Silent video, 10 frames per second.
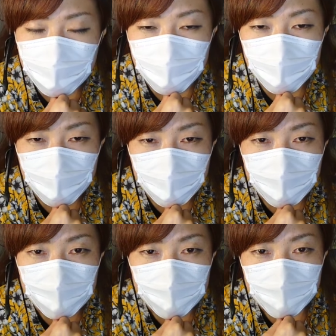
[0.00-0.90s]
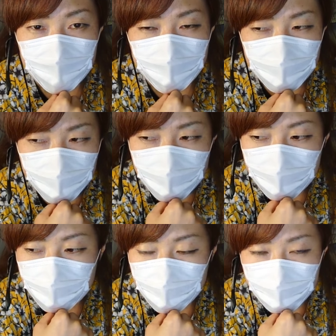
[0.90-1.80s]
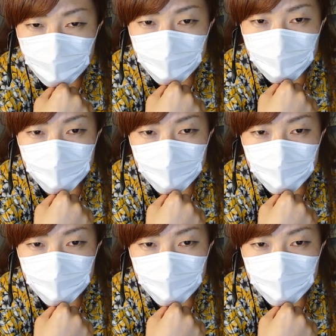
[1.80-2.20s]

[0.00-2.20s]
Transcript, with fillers: ちミシン買って